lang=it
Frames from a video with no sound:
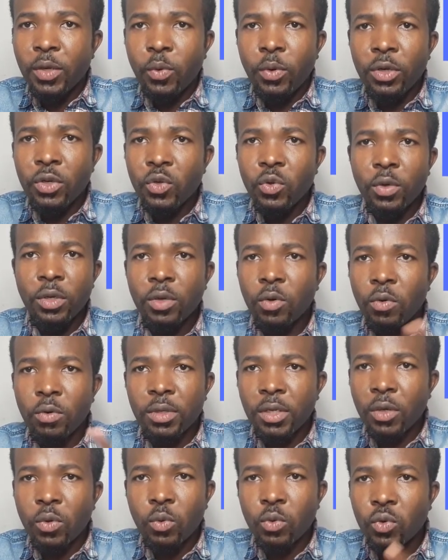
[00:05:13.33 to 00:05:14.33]
Questo è il
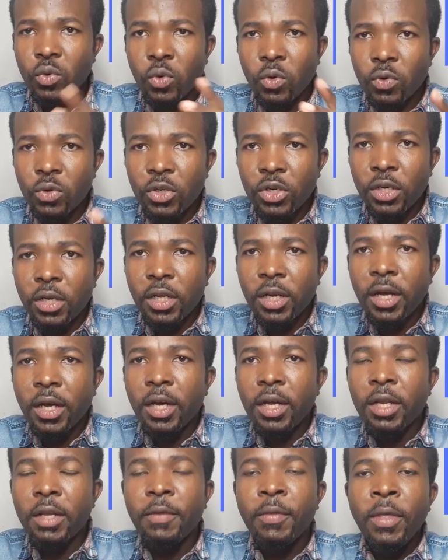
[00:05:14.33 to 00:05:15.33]
contenuto
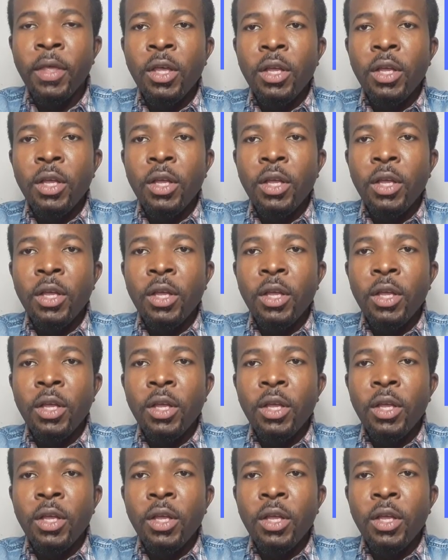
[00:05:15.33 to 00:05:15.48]
generale